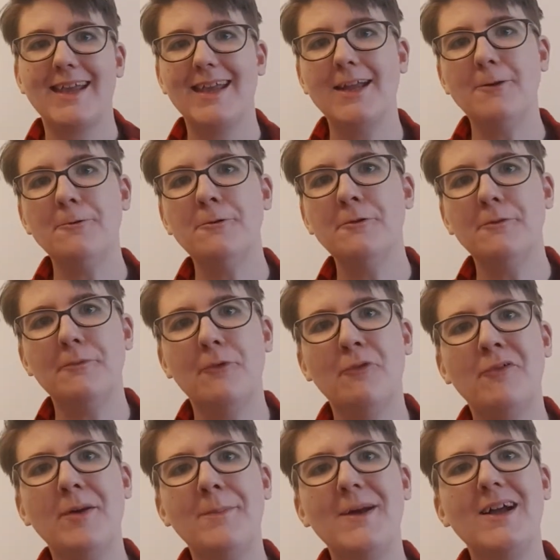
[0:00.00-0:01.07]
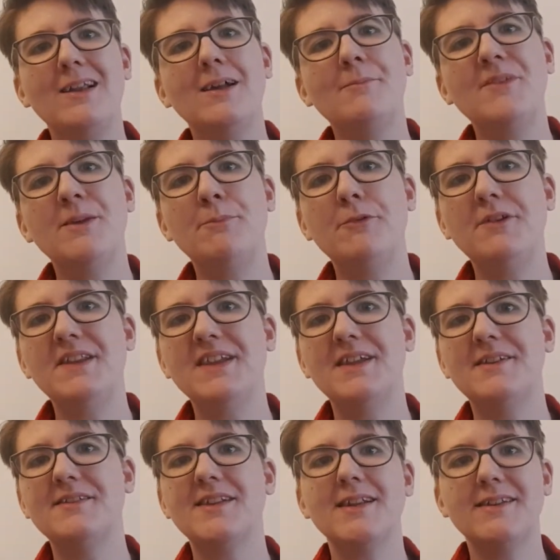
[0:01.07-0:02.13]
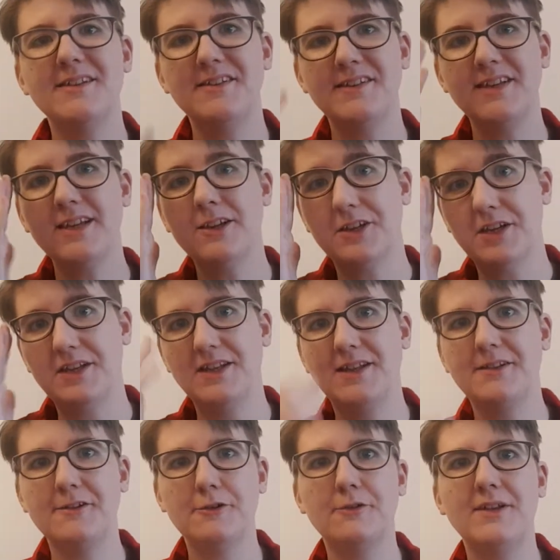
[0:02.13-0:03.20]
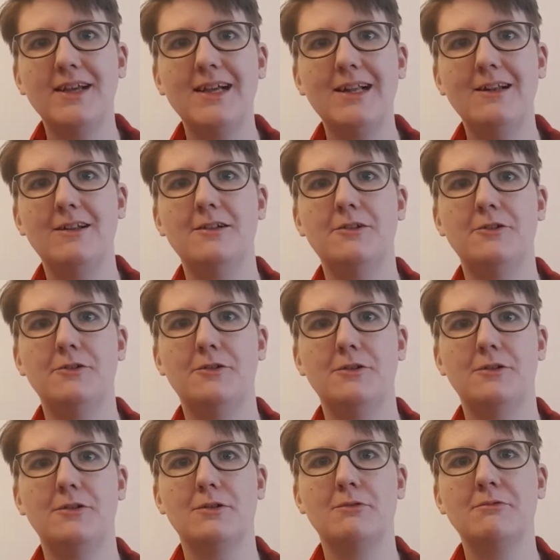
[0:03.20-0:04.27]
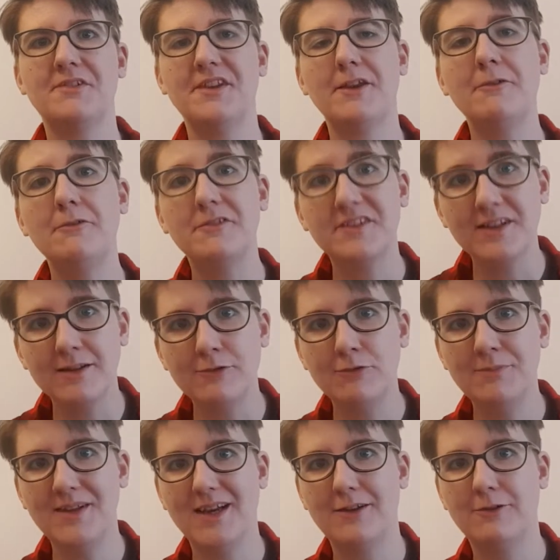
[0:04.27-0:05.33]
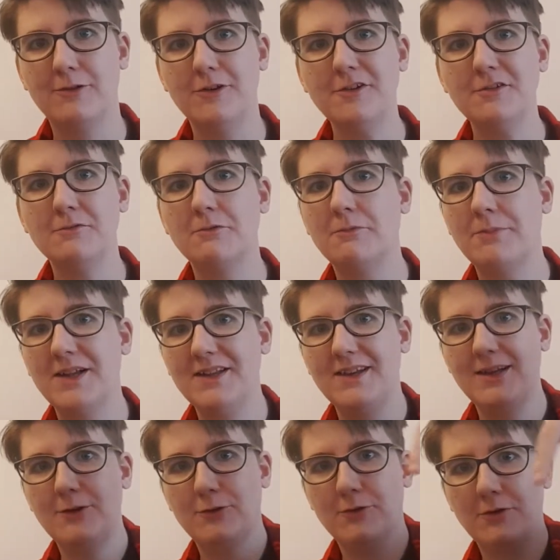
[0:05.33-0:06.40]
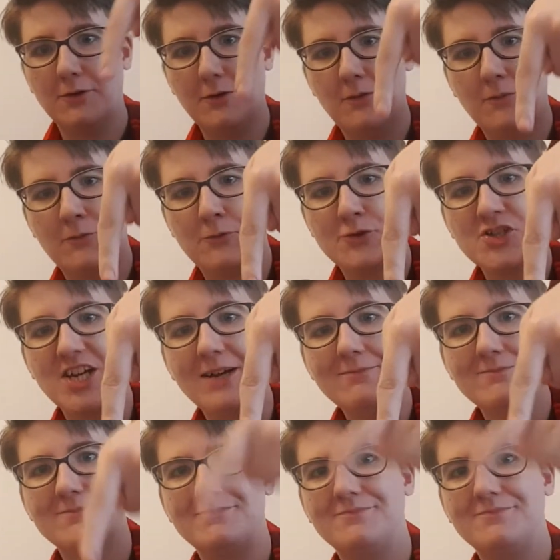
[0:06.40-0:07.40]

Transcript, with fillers: Hello On va parler un petit peu des statistiques nationales euh, concernant le syndrome d'air dans l'os en compagnie de mon chat.